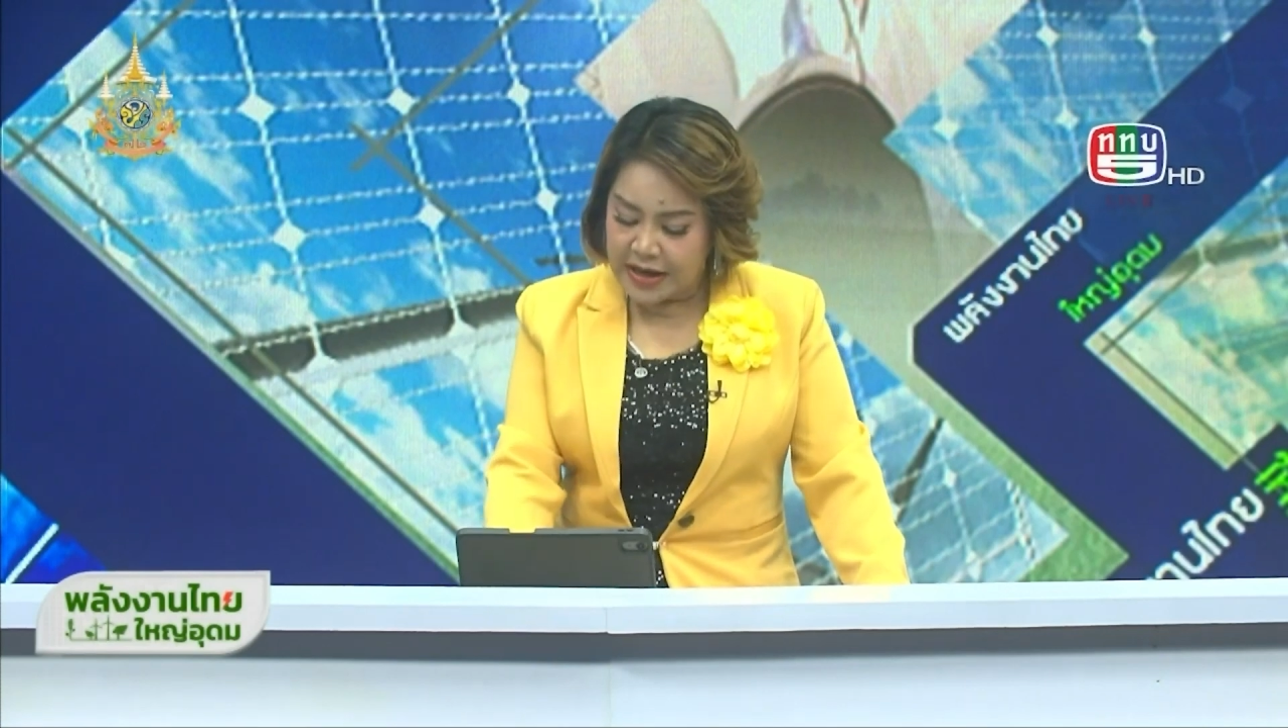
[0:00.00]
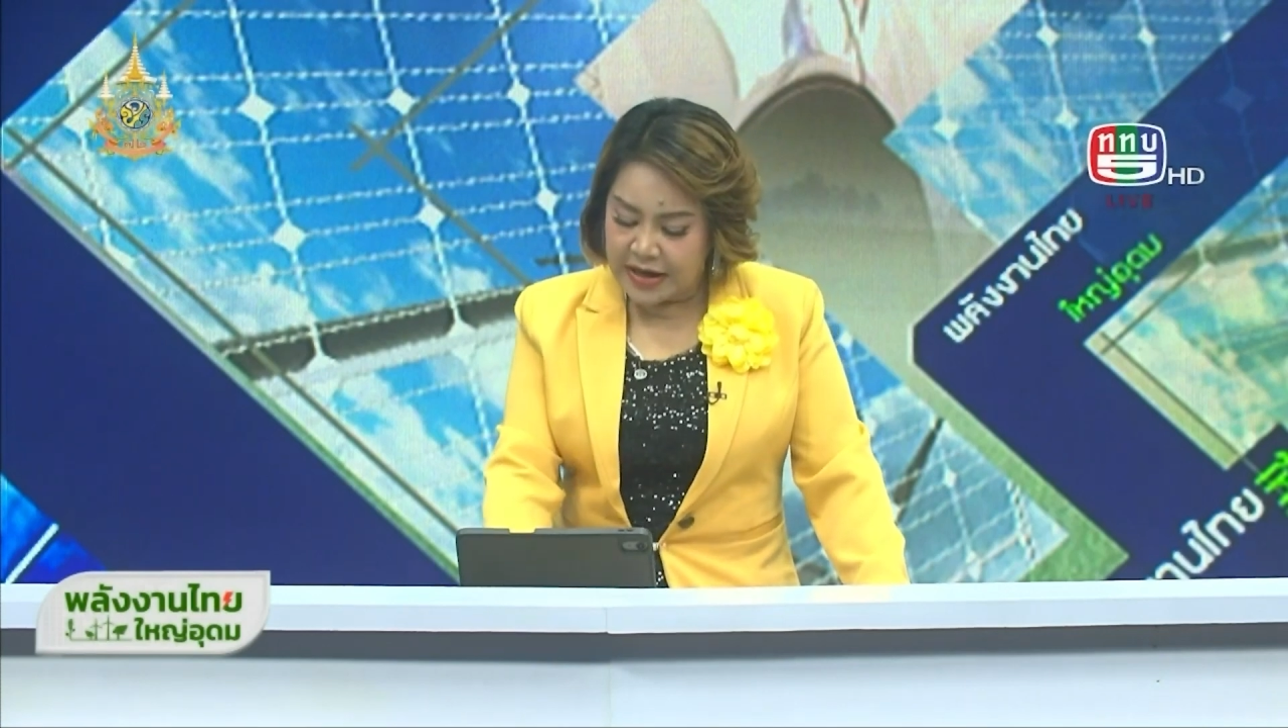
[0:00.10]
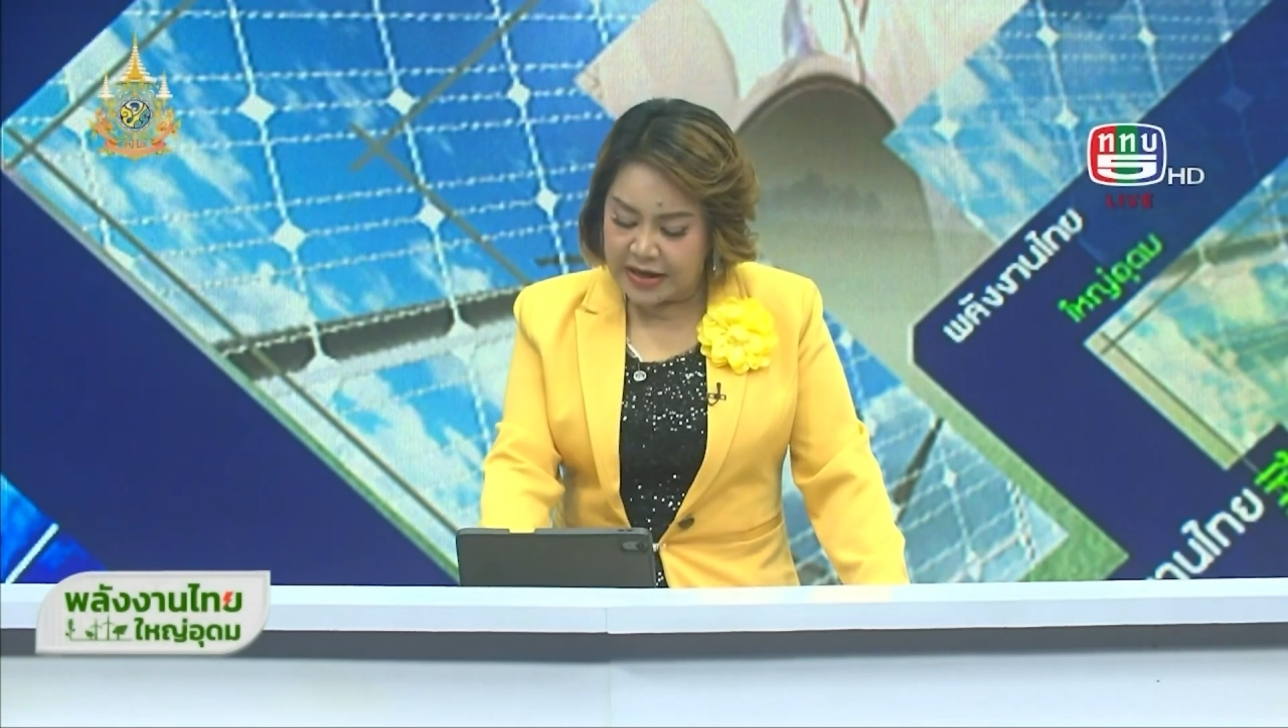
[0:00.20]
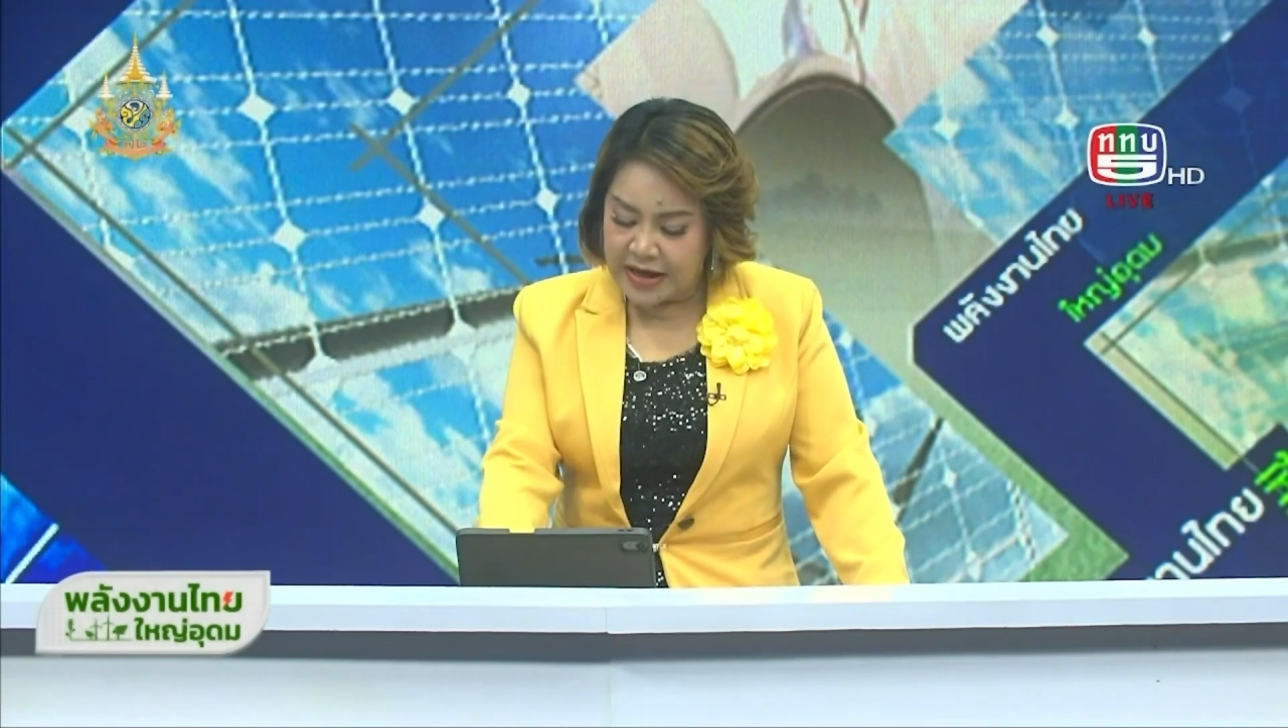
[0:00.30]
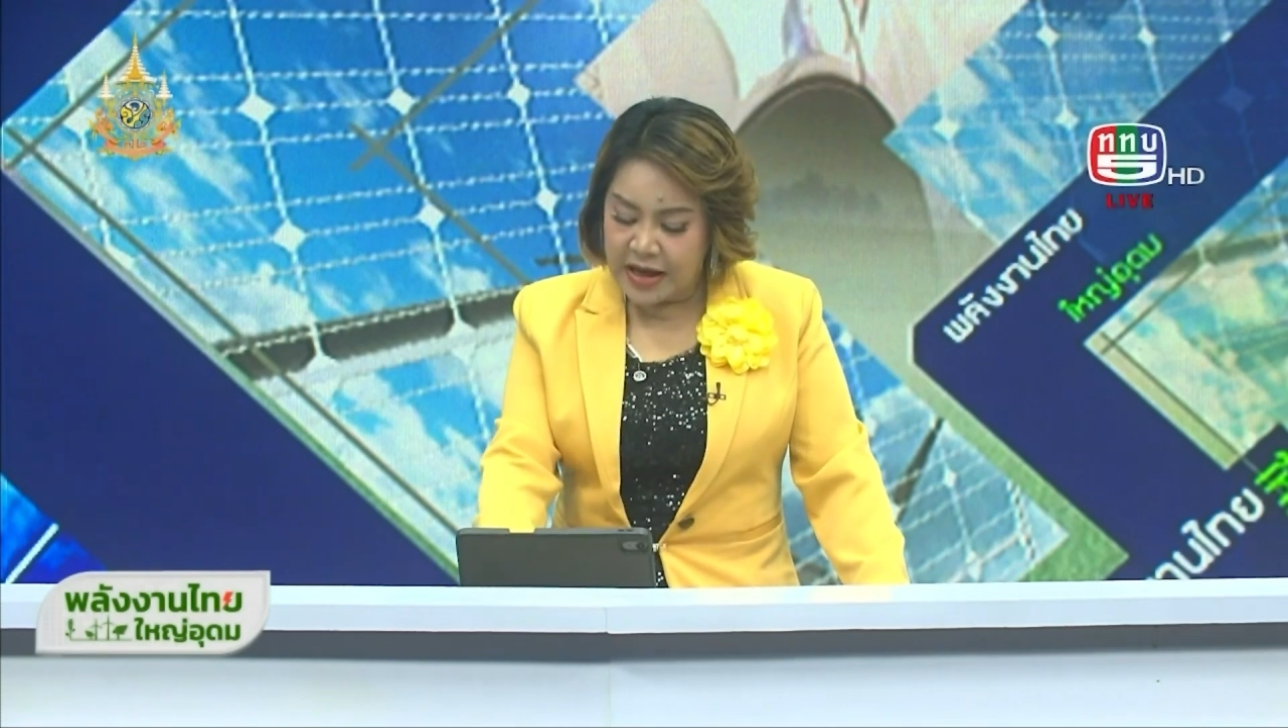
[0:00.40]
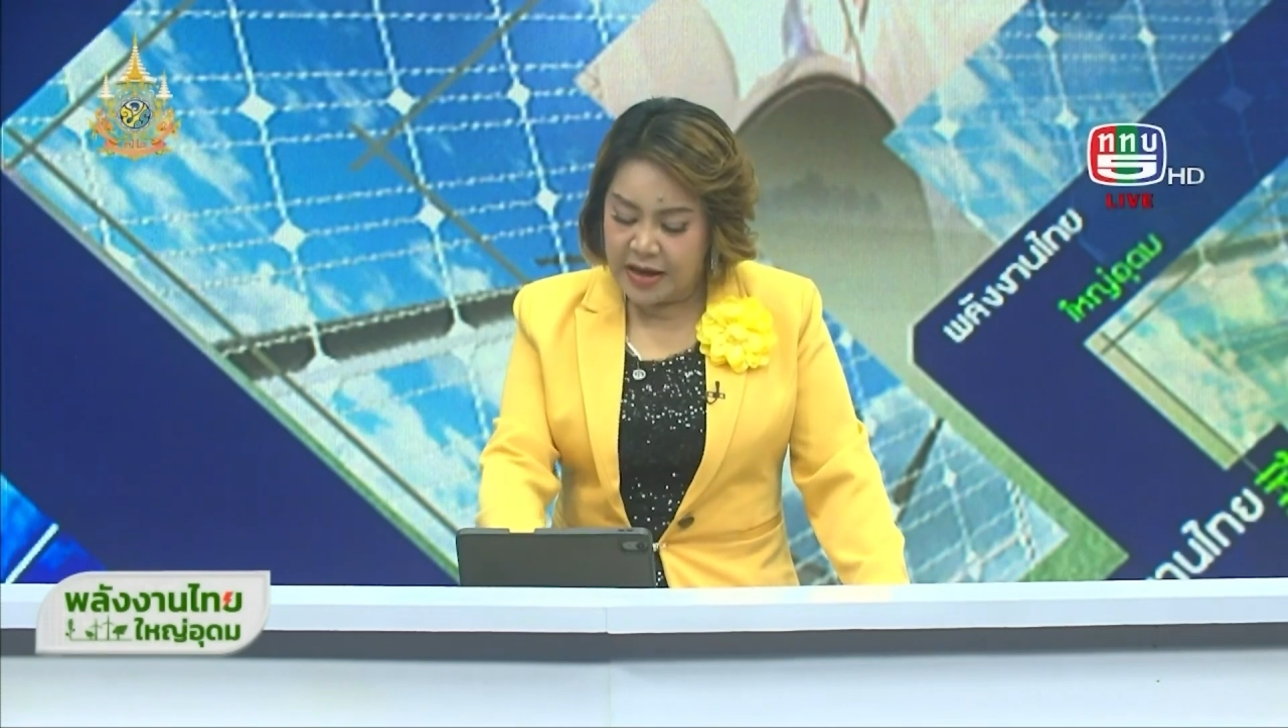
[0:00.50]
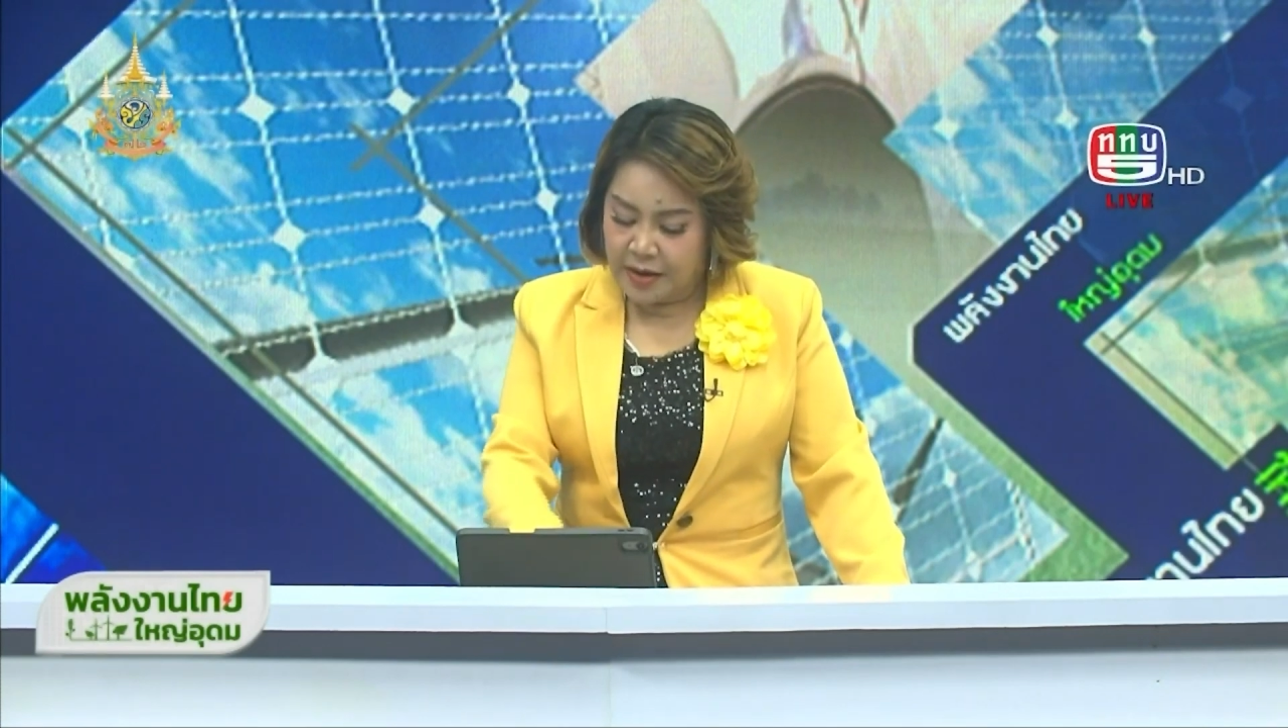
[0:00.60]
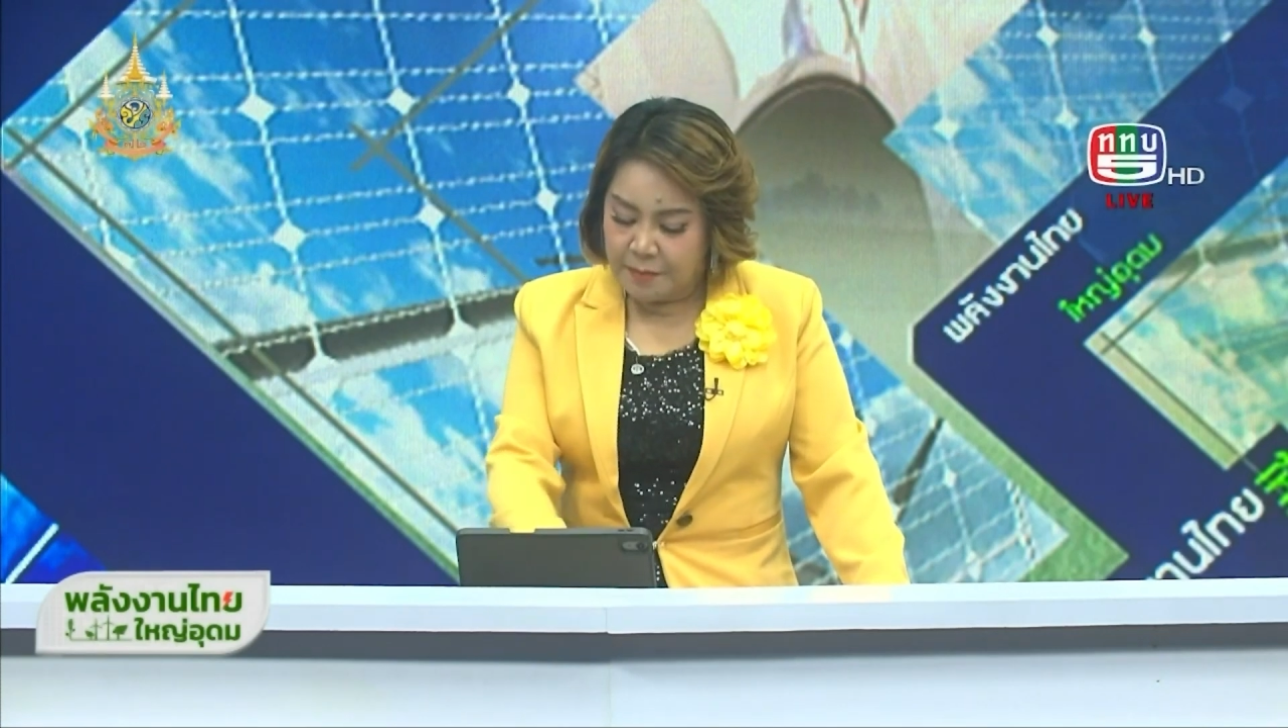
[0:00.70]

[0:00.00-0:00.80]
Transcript: นี่เองนะคะ